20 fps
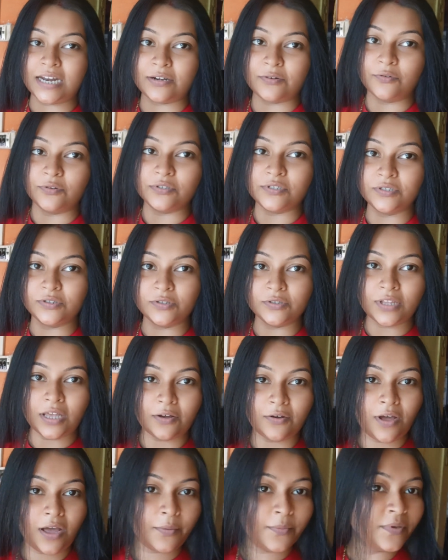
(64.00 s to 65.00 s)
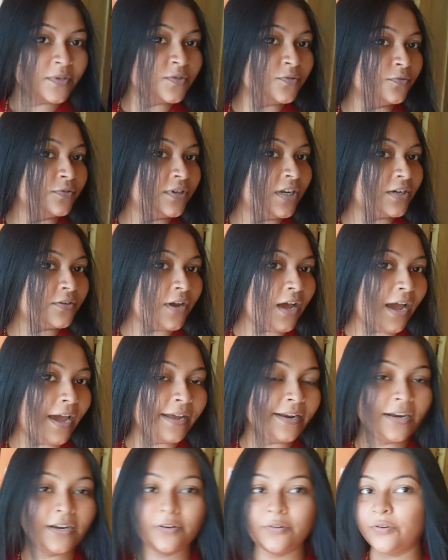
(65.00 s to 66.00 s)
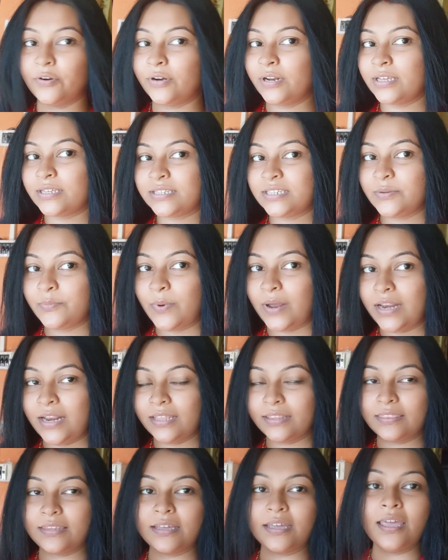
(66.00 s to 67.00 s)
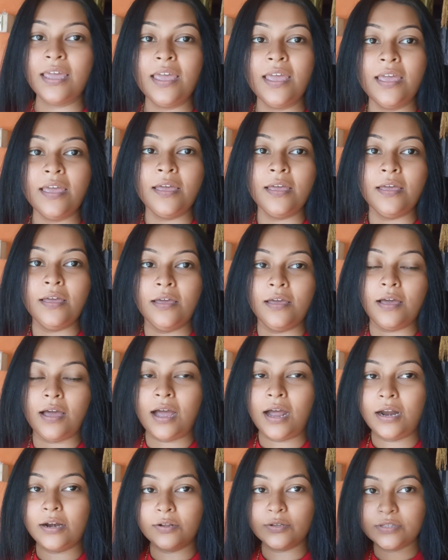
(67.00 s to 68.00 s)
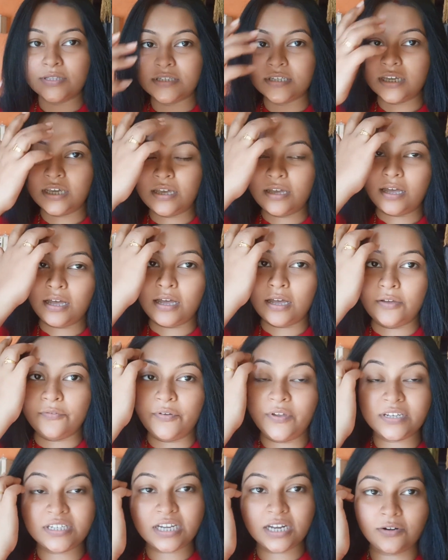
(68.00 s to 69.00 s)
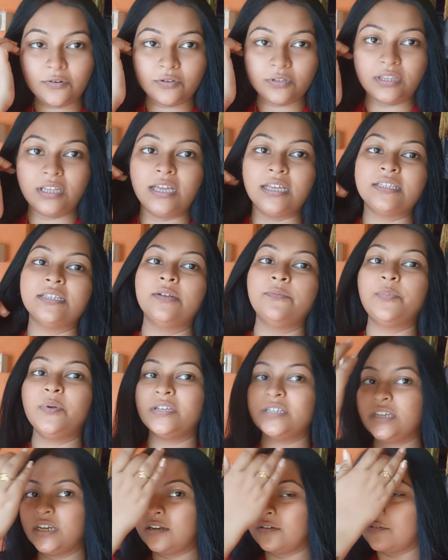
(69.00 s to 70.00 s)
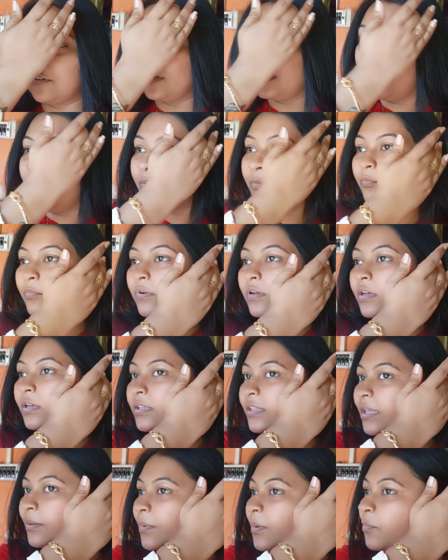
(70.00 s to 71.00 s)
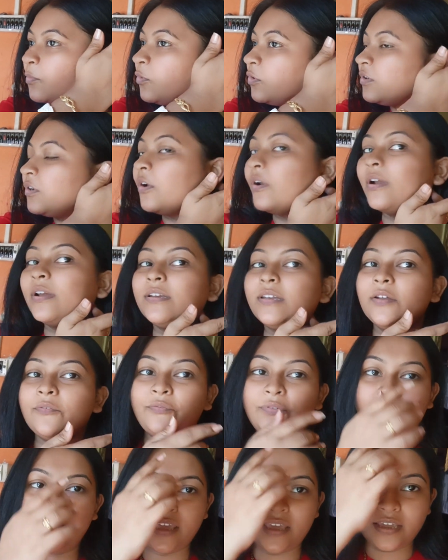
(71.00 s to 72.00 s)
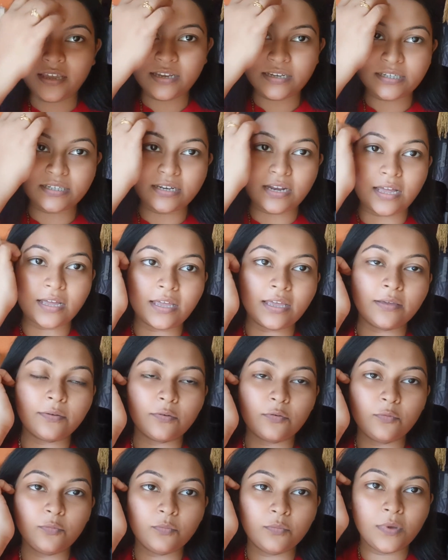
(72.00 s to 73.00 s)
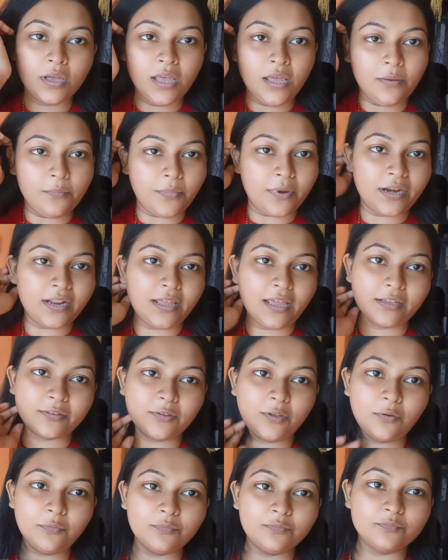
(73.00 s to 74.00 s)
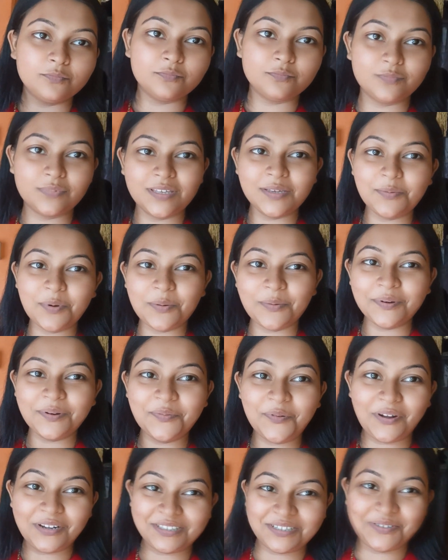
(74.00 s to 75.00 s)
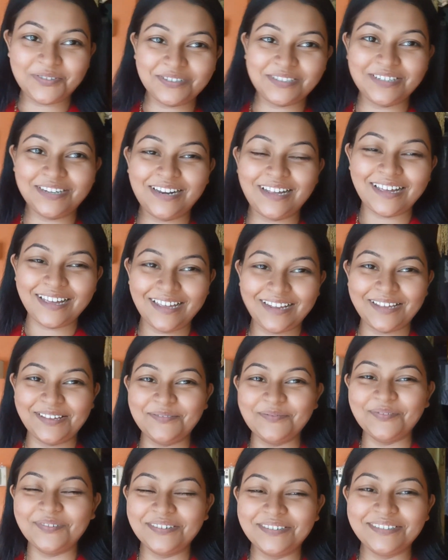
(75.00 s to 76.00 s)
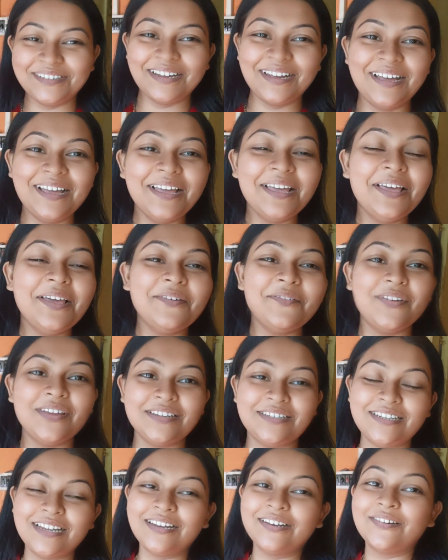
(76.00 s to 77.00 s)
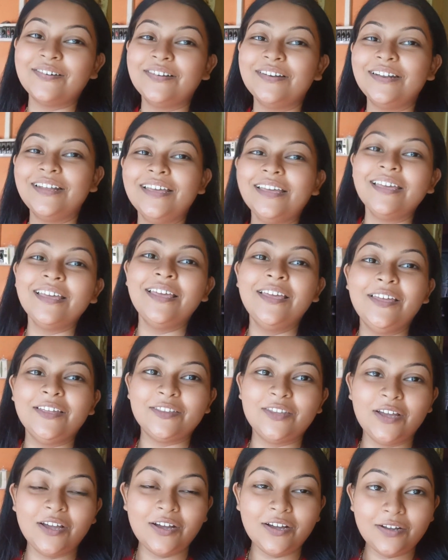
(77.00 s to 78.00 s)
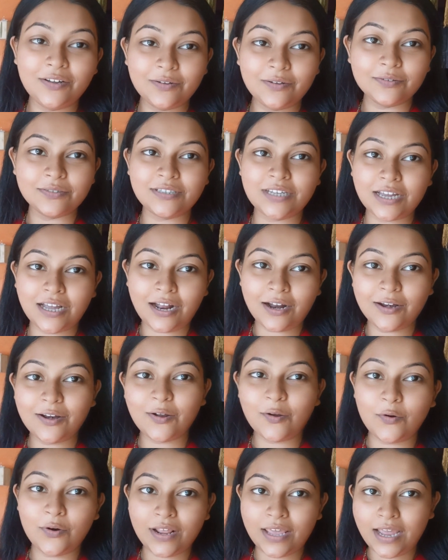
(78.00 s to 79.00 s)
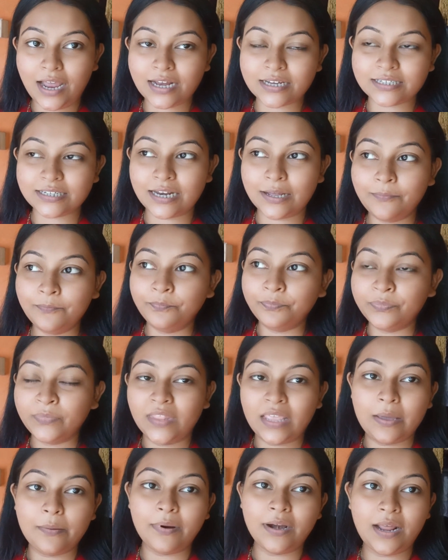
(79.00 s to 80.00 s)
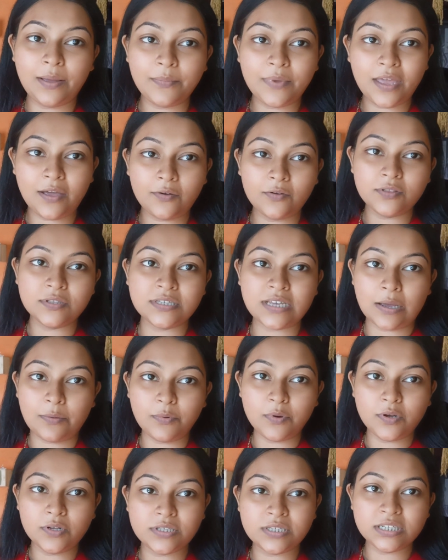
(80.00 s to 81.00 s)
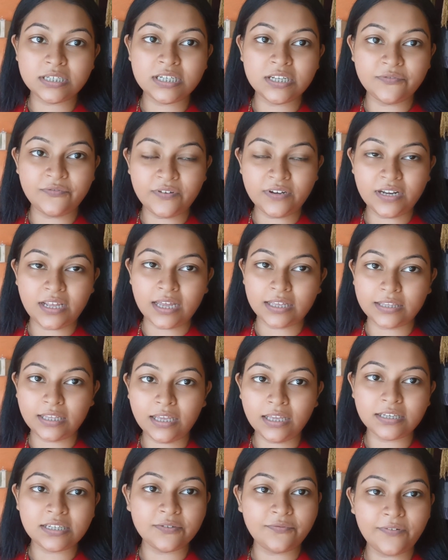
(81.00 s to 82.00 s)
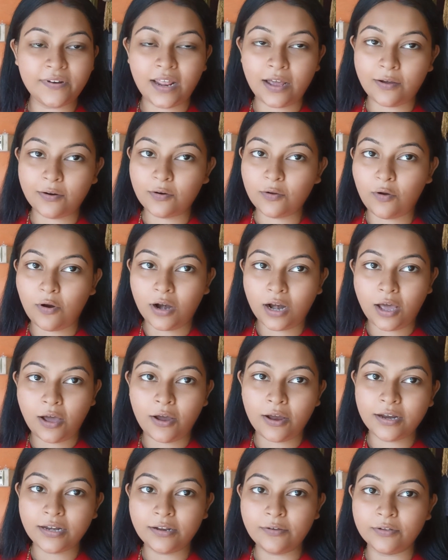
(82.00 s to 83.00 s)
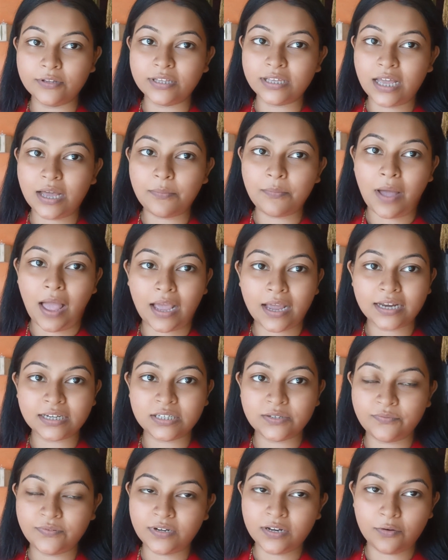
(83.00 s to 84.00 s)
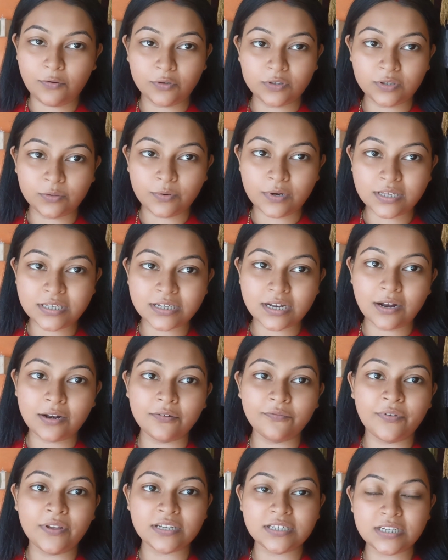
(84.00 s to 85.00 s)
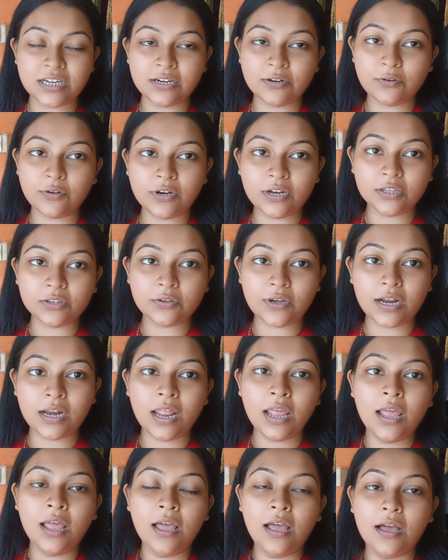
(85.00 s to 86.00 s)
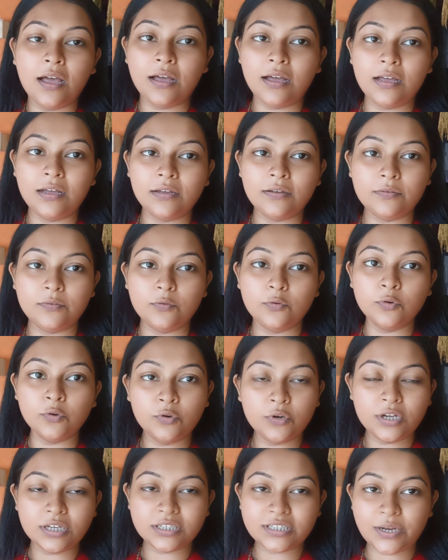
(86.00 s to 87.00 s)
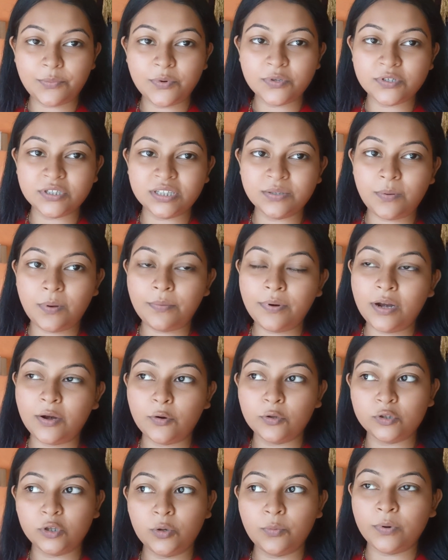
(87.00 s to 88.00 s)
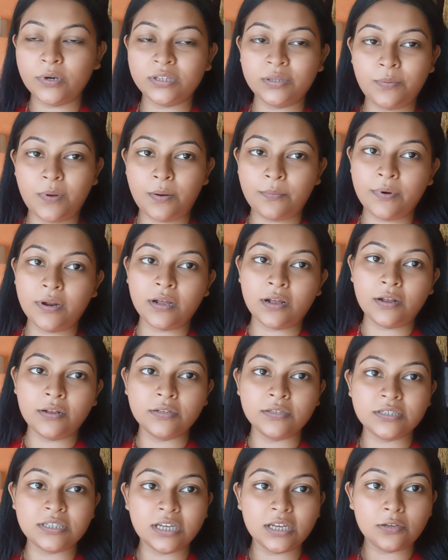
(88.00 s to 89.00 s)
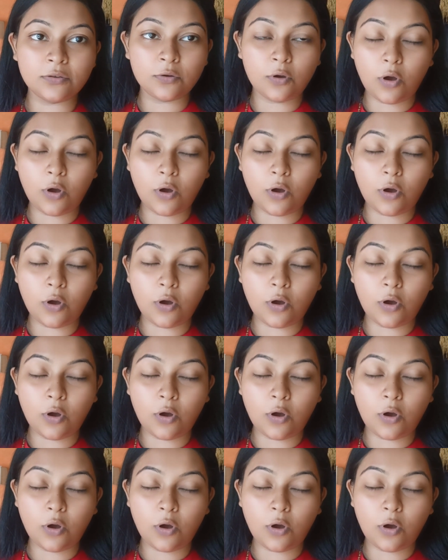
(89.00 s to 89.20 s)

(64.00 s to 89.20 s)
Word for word: স্টার্ট করছি তো দেখো আমি চুলটা একটু আয়রন করে এসেছি পার্লার থেকে আর হচ্ছে ফেশিয়াল করতে গেছিলাম ফেশিয়াল করলে দেখবো মুখটা অনেকটা ফ্রেশ লাগে খুব মানে একদম কি বলবো একটু ফাঁসা ফাঁসা লাগে আর কি মুখটা ফেশিয়াল করলে তো সে কারণে করে আসলাম এবার আমি এখন যাব হচ্ছে টিফিন খেতে টিফিন এখনও করা হয়নি ওদিকে মাকে টিফিনটা করতে বলেছি কারণ ফেসিয়াল করলে তো আর উনুনের সামনে যেতে পারবো না রোদেও বেরোতে পারবো না কারণ যে